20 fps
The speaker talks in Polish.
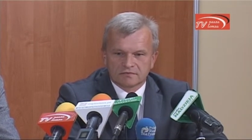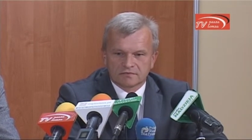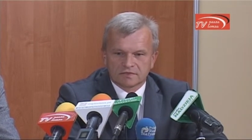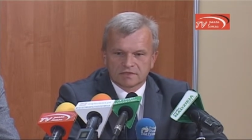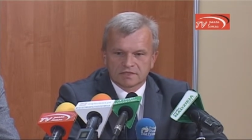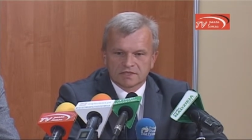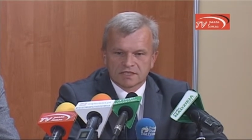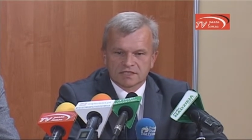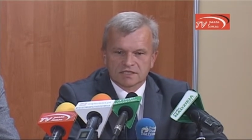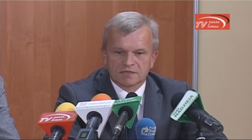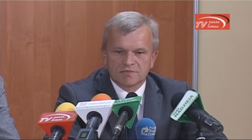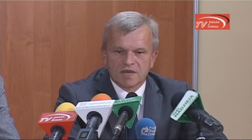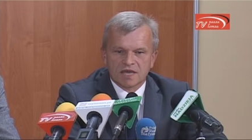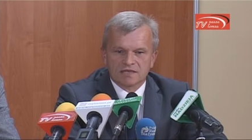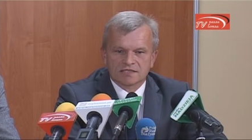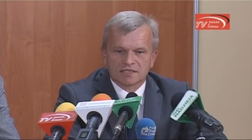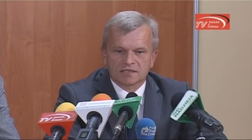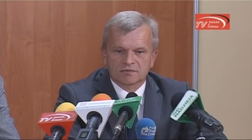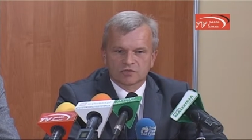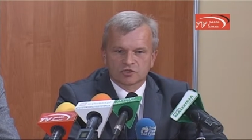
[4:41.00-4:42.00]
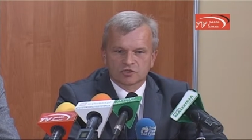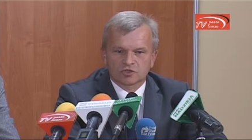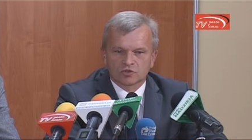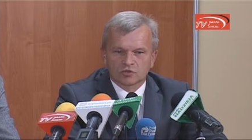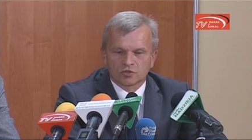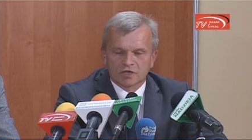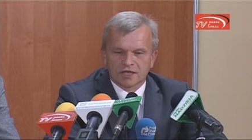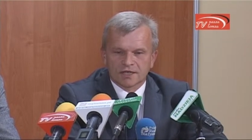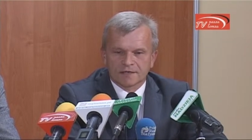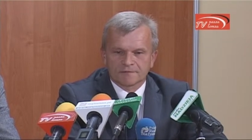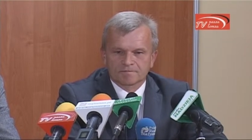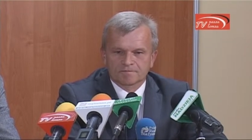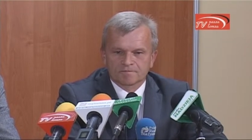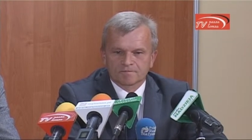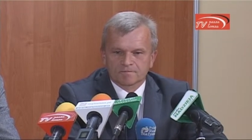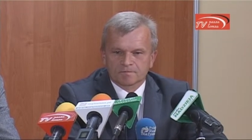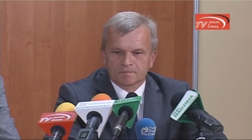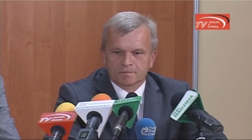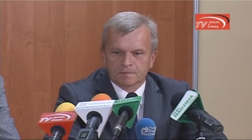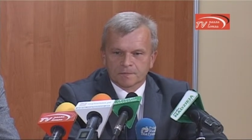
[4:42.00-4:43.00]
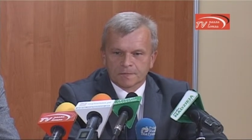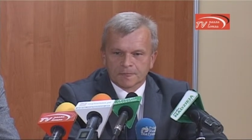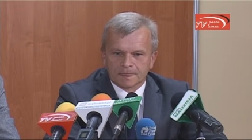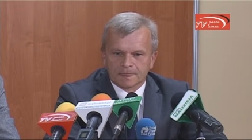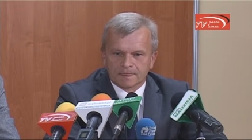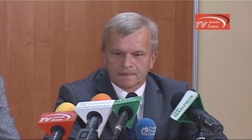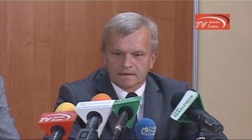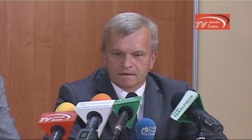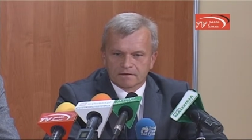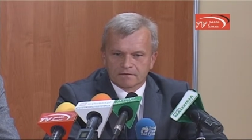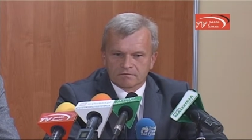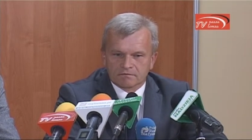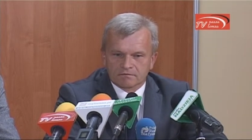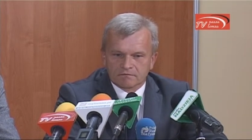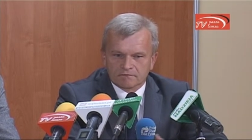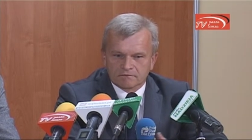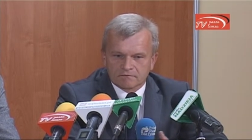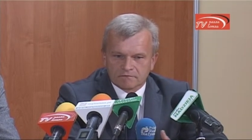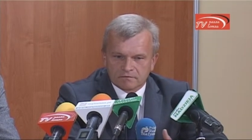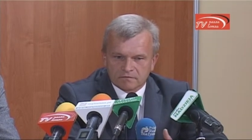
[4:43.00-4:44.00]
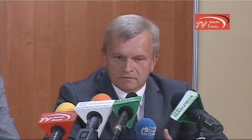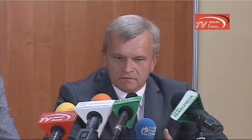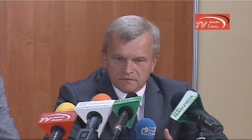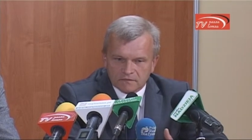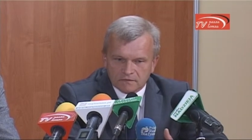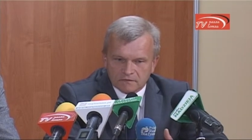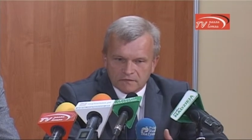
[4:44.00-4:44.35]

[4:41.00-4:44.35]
jest miastem, które mm,